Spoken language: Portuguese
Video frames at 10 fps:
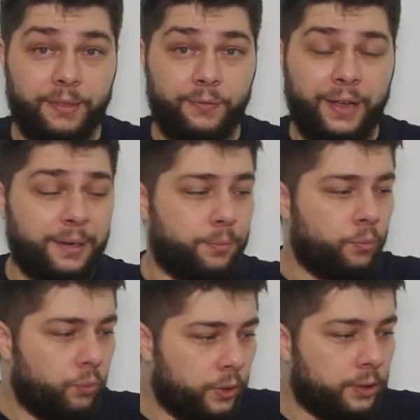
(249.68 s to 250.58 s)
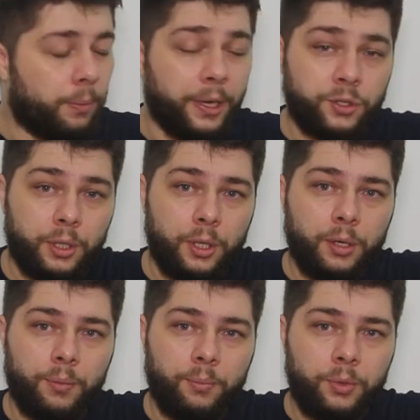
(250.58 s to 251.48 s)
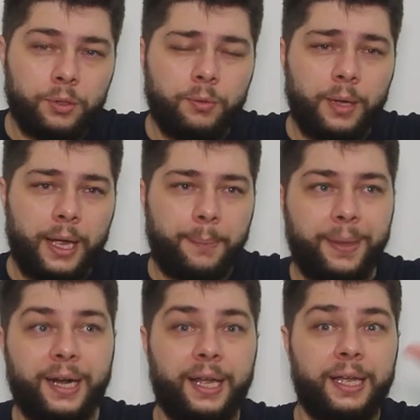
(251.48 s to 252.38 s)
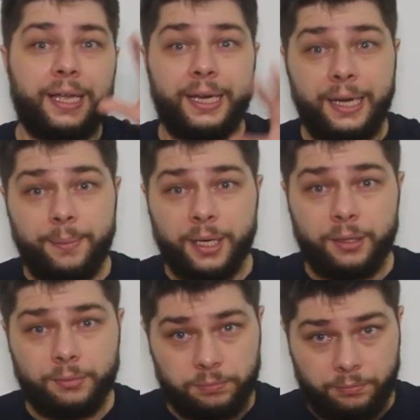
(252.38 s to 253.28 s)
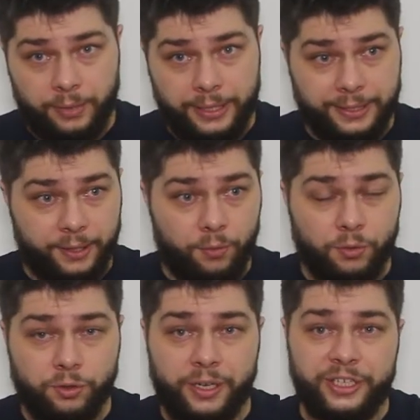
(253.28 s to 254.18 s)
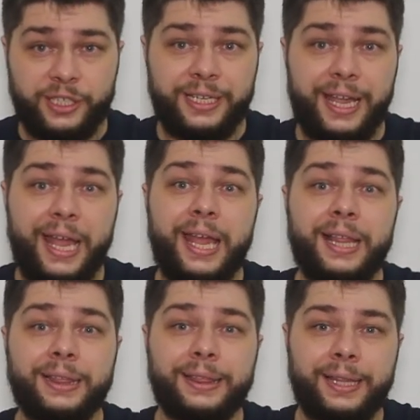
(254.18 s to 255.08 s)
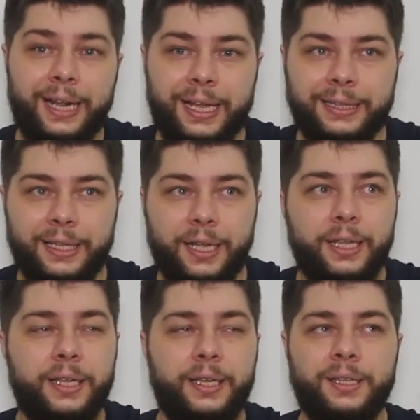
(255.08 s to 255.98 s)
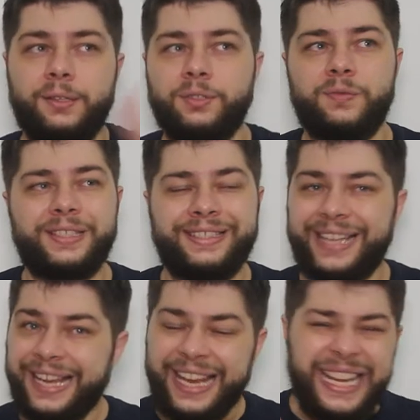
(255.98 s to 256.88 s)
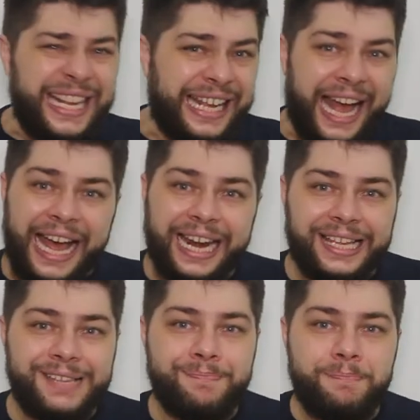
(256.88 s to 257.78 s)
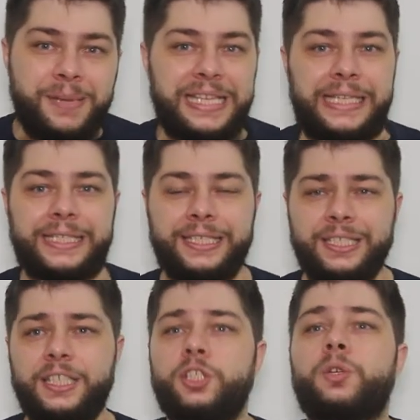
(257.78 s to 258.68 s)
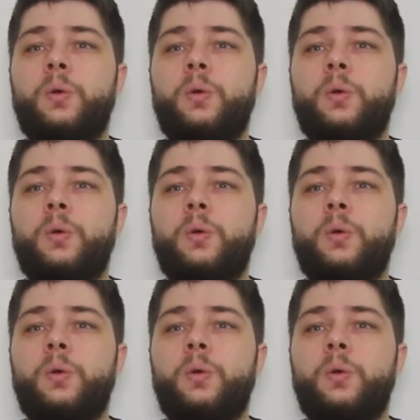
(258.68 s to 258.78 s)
vale muito, mas muito a pena. Lembrando, esse aqui é um console de entrada. Então, se você é aquele cara que precisa de